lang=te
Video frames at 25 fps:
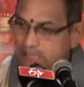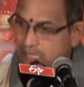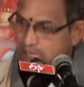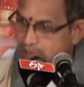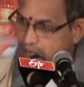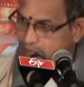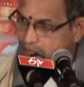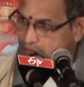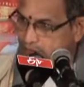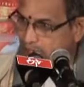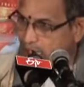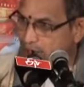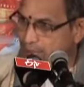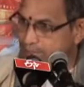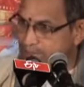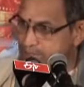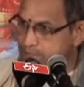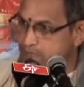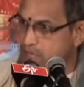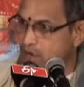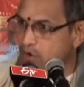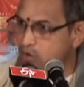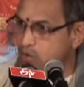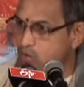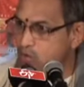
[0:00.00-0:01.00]

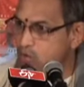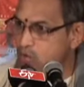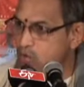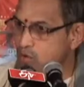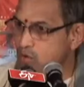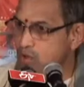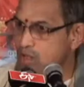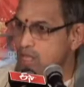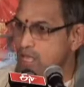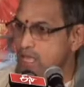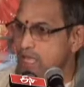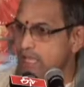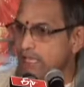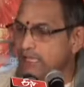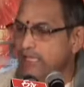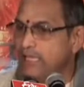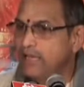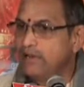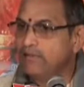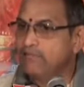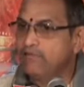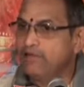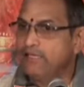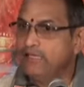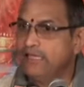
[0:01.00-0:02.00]
దేవతలందరూ
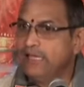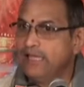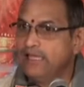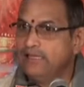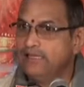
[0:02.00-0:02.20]
ఇరవై